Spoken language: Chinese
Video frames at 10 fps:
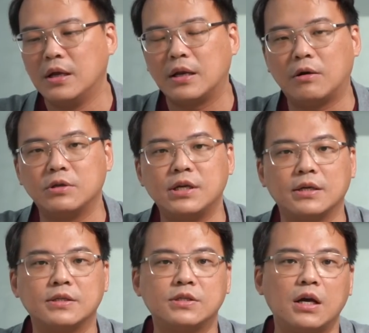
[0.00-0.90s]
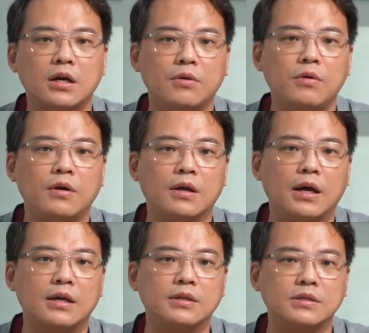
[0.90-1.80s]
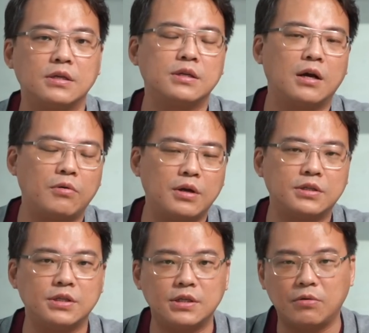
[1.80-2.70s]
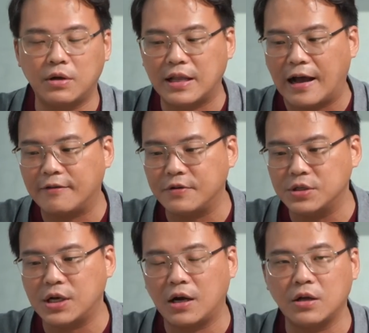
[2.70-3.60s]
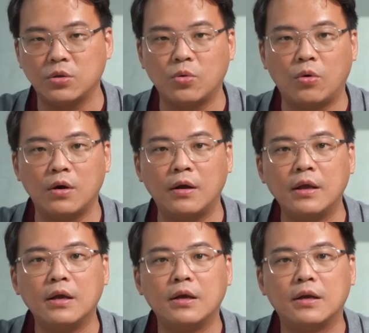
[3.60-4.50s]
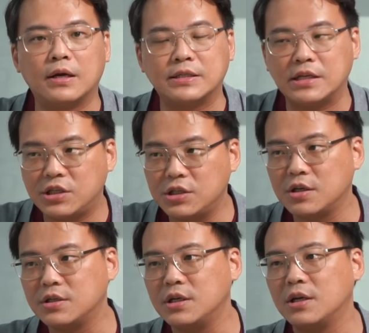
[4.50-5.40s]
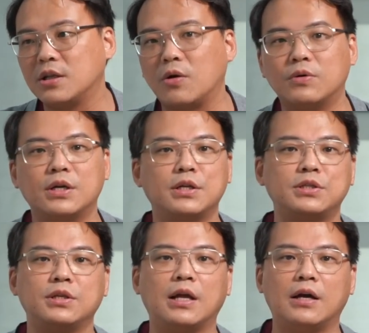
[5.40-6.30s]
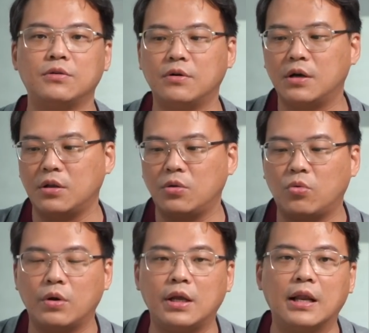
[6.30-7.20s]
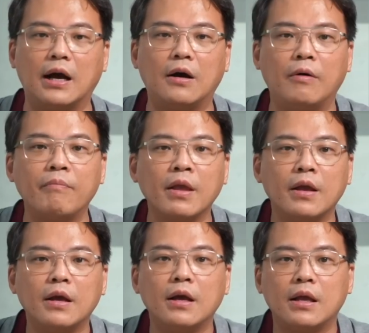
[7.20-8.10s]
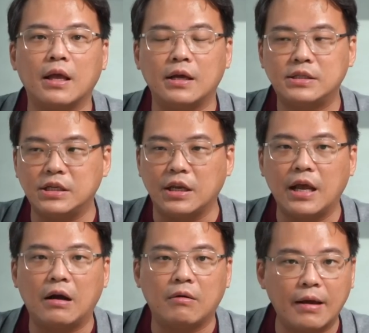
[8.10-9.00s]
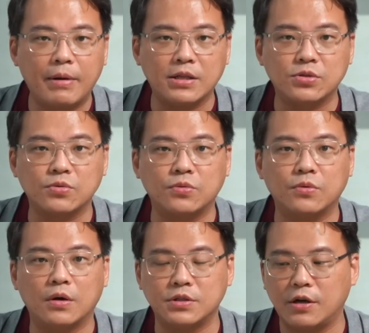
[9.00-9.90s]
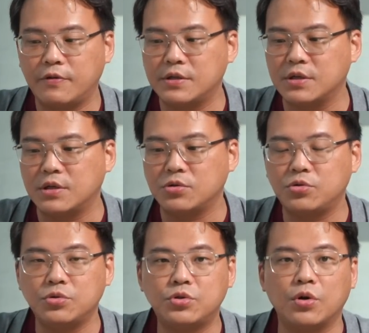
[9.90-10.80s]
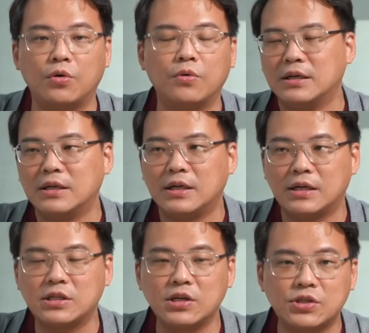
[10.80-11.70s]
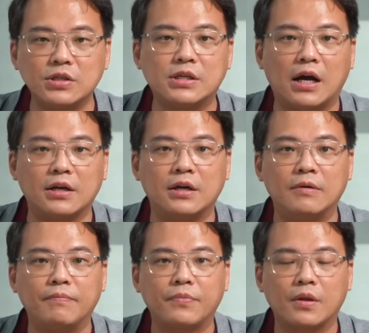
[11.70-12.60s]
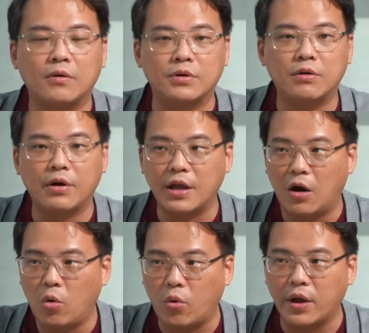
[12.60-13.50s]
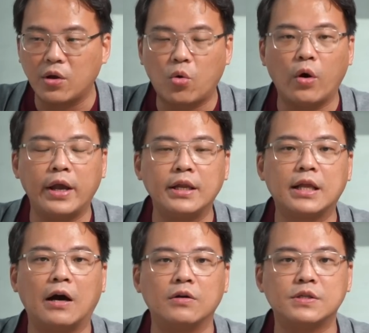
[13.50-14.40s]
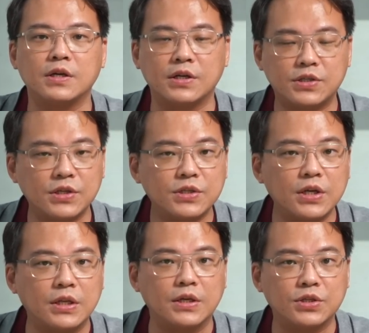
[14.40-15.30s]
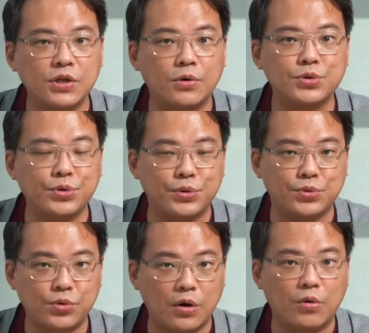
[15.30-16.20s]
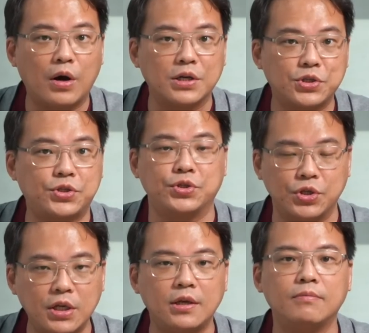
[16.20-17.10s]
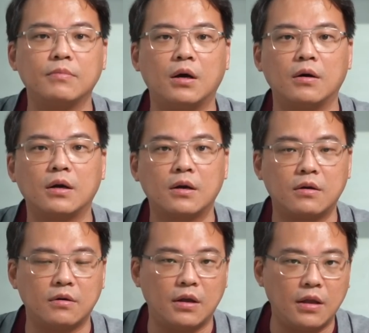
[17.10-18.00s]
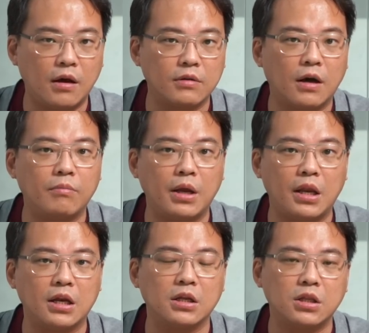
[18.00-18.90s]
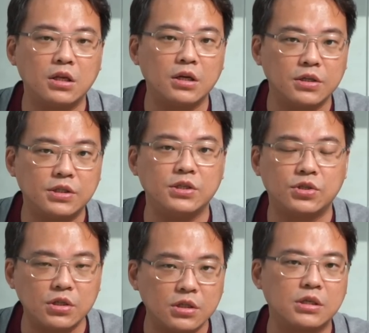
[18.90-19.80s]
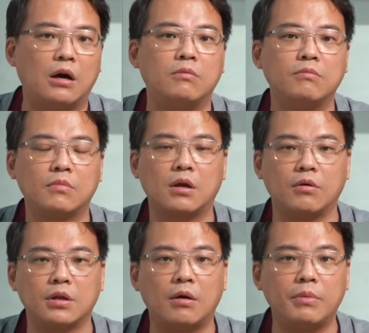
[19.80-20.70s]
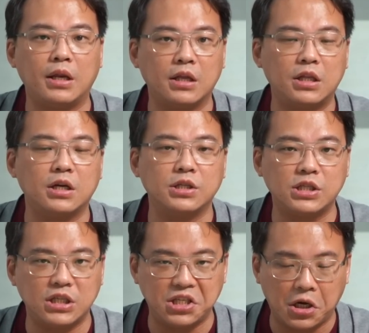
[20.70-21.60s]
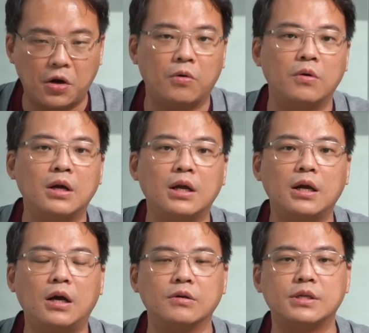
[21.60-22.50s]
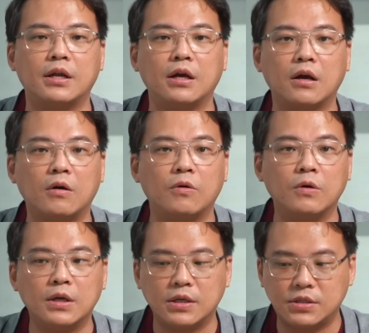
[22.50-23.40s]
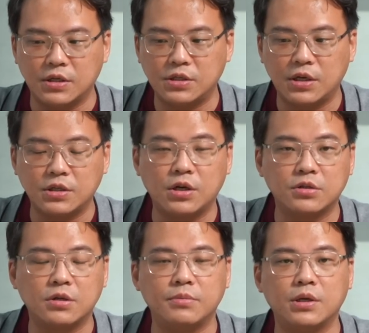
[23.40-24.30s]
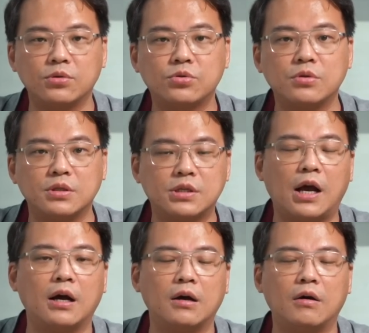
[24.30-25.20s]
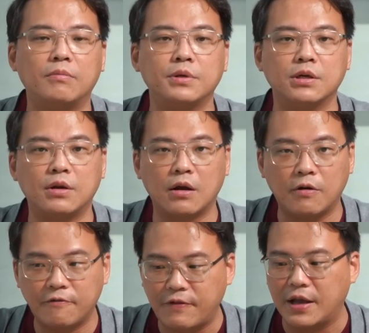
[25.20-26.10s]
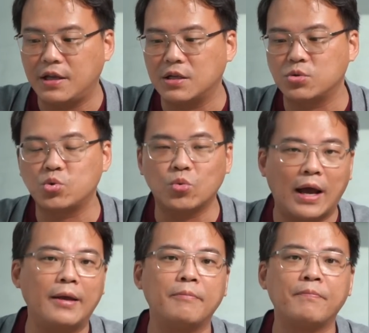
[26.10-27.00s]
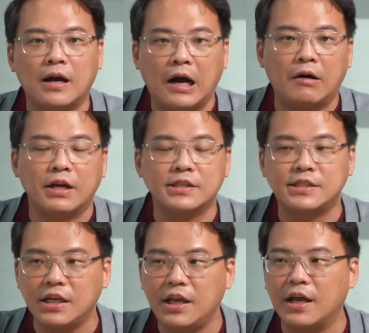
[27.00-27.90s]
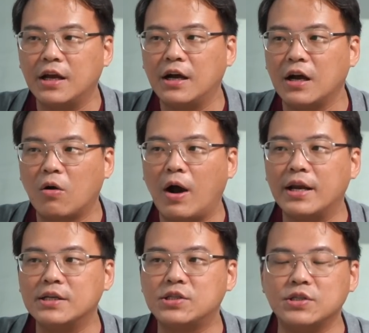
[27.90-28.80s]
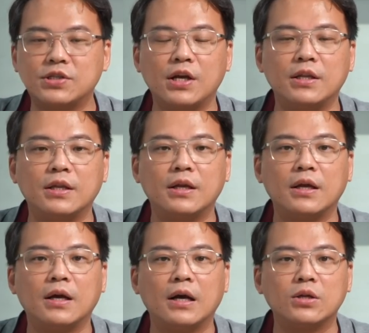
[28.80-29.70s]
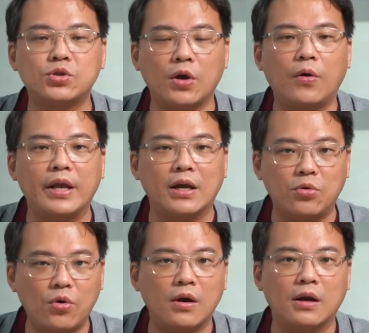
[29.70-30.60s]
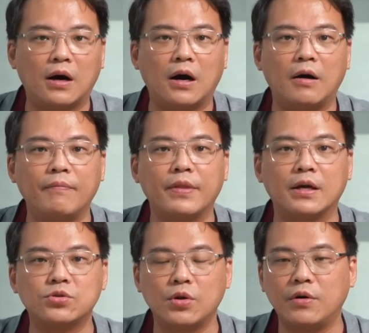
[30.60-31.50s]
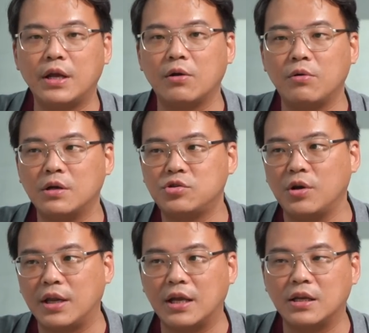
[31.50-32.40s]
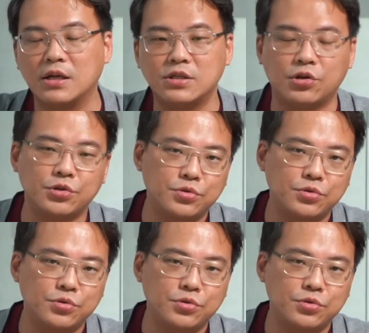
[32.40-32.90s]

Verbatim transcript: 那我想上个月和上上个月其实也为大家分享很多了。那在汽车界的同仁其实大家都很努力了啊，也尽量来满足哦消费者的需求。那这个市场呢，我认为要回归到整个真正的销售的状况实力啊。可能要到明年的第二季，至少哦，要到明年第二季以后哦，才能够真正的交车比较顺畅哦，比较能够反映的出来。好，那今年呢，很快的只剩最后一个月了啊，那最后一个月，全年的销售